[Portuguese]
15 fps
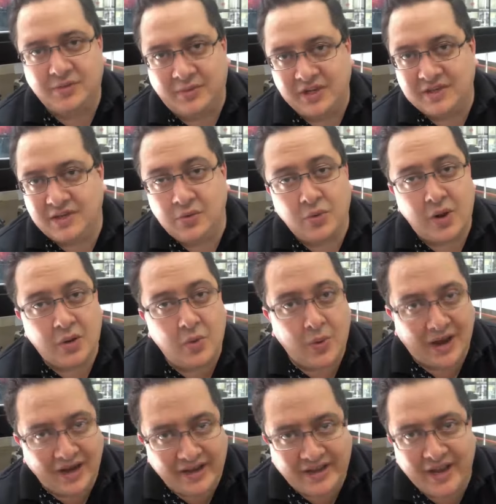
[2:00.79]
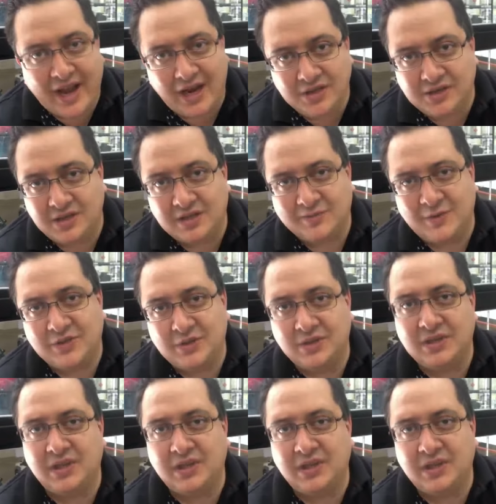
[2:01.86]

mas sim com a qualidade das pessoas